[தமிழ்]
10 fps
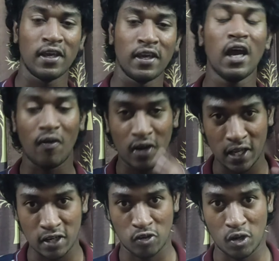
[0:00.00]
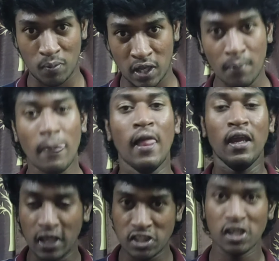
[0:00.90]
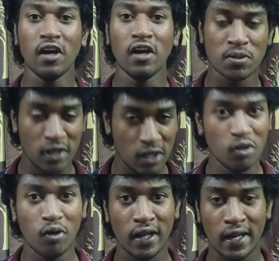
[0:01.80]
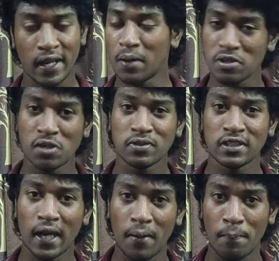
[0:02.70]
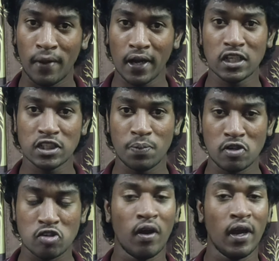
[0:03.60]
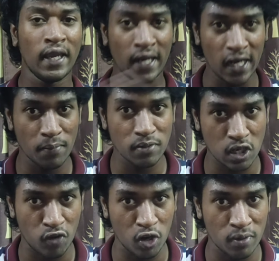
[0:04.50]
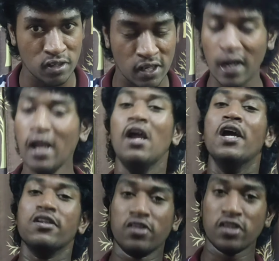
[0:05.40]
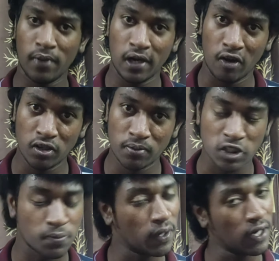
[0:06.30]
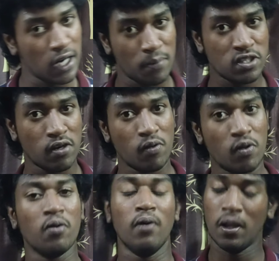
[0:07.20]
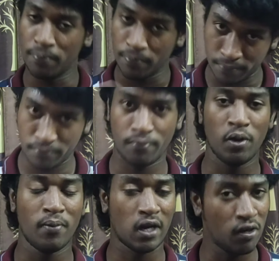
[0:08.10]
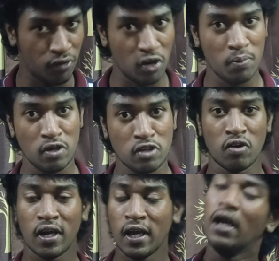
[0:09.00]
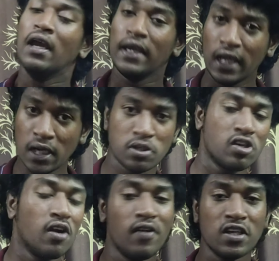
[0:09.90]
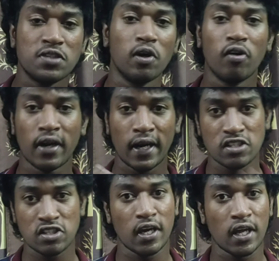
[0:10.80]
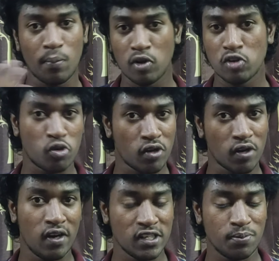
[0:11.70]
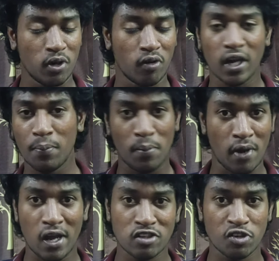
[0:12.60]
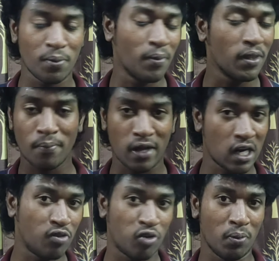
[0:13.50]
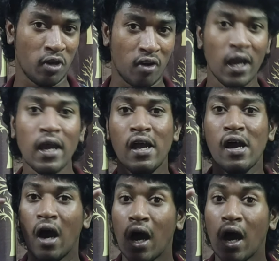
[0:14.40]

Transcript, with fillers: செலவழிங்க அவ்வளோதான் நான் சொல்ல முடியும் இன்ட்ரெஸ்டிங்கான விஷயம் இருந்தோக்கான நம்ம சேனல் சேர்க்கலாம் மறக்காம வச்சுக்கோங்க என்ன நீங்கள் மிஸ்டாக ஃபாலோ பண்ணி வச்சிங்கன்னா சோஷியல் மீடியாவில் கௌதம் சர்ச் பண்ணிங்கன்னா நம்ம சேனல் வரும் அது போய் மறக்காம ஃபாலோ பண்ணி வச்சுக்கோங்க கீழே விஷயம் லிங்க்ஸ் பண்ணி கொடுக்குறேன் இன்ஸ்டாகிராம் ட்விட்டர் லிங்க்ஸ் பண்ணி கொடுக்குறேன் போய் மறக்க செக் பண்ணி மறக்காம ஃபாலோ பண்ணிக்கோங்க